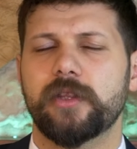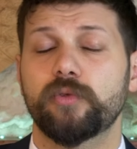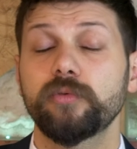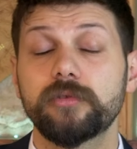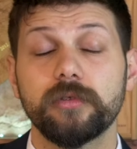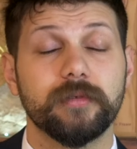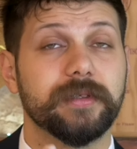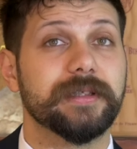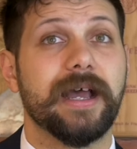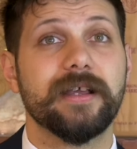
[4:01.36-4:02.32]
è tutto
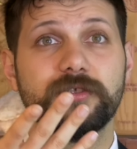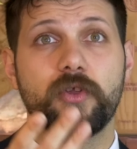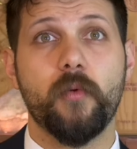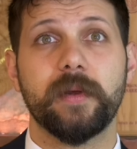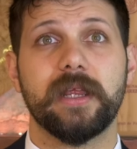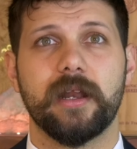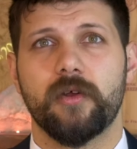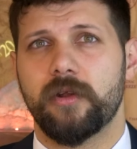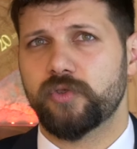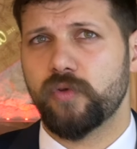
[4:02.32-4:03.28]
da scoprire
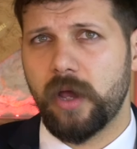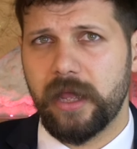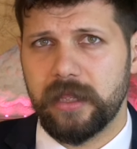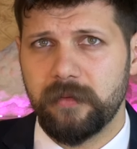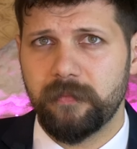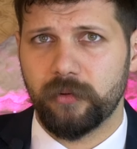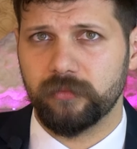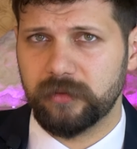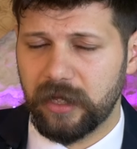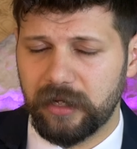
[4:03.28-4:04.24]
con la sua
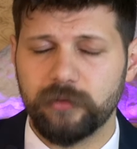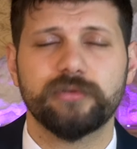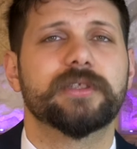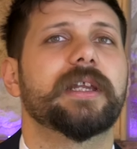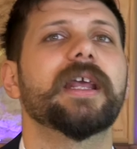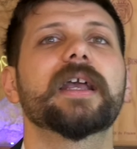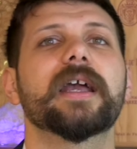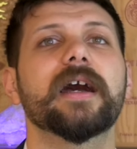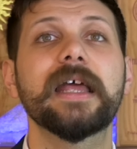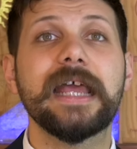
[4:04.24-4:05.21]
impronta
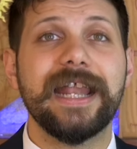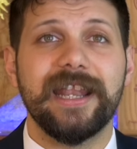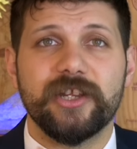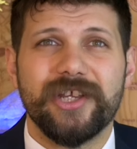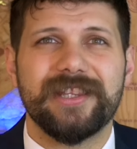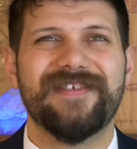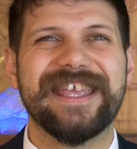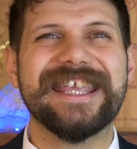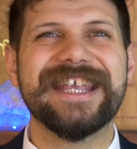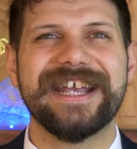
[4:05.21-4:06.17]
austriaca.
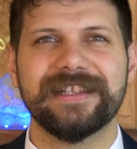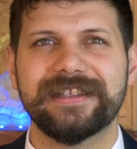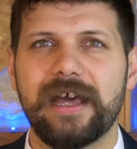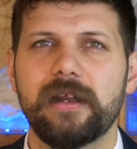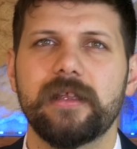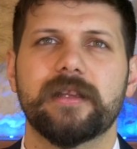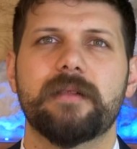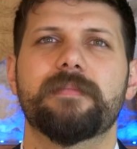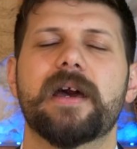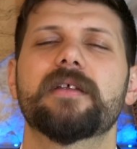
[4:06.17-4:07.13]
Lasciatevi incantare
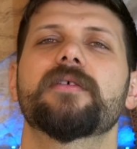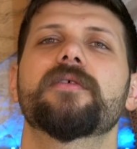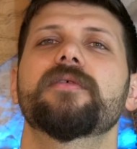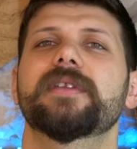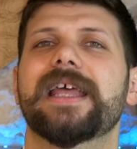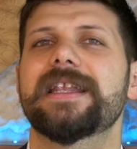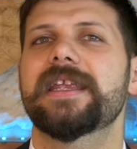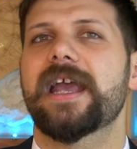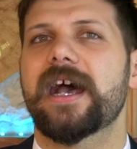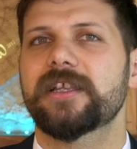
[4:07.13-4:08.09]
dal parco
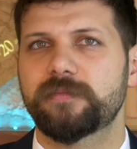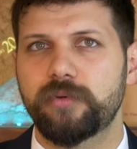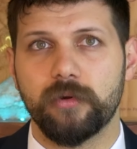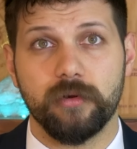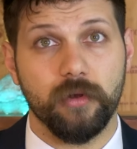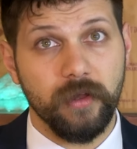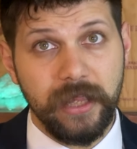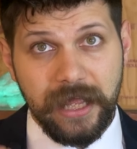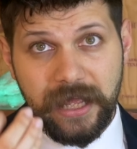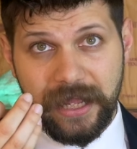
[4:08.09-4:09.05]
degli Asburgo
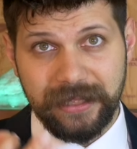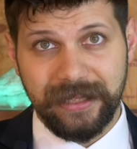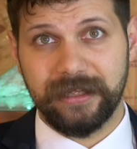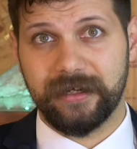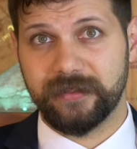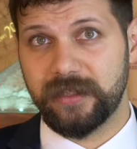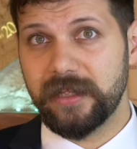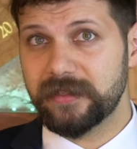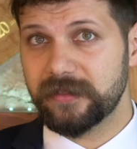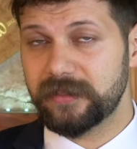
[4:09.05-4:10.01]
e dalla
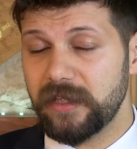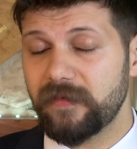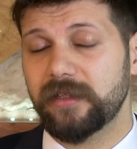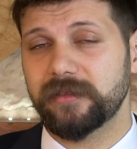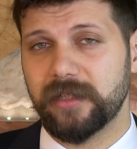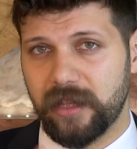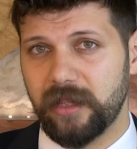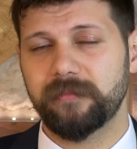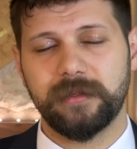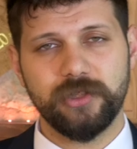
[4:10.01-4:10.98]
residenza estiva
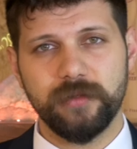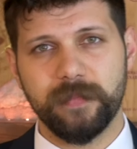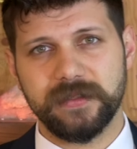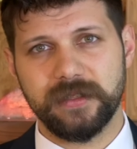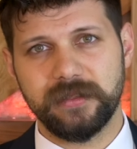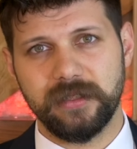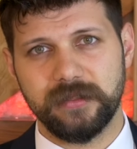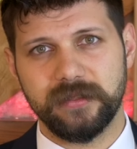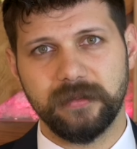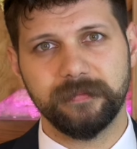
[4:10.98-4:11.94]
della principessa
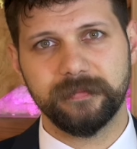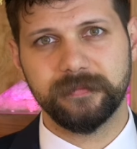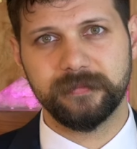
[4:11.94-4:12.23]
Sissi.